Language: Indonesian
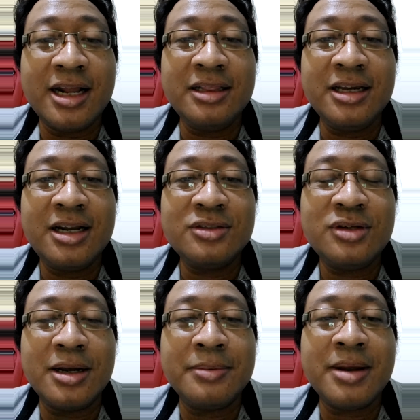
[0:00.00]
Nanti kalau
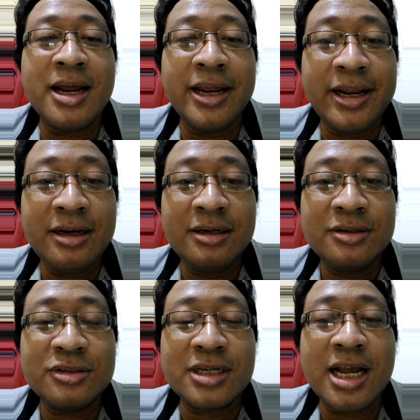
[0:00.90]
sudah main
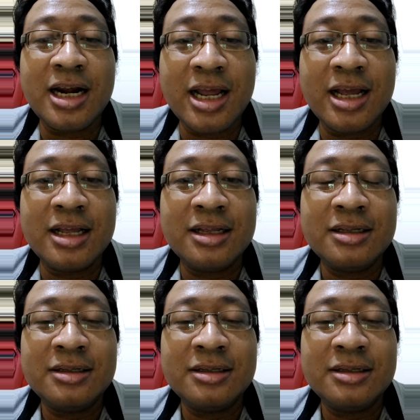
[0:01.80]
terus kalah.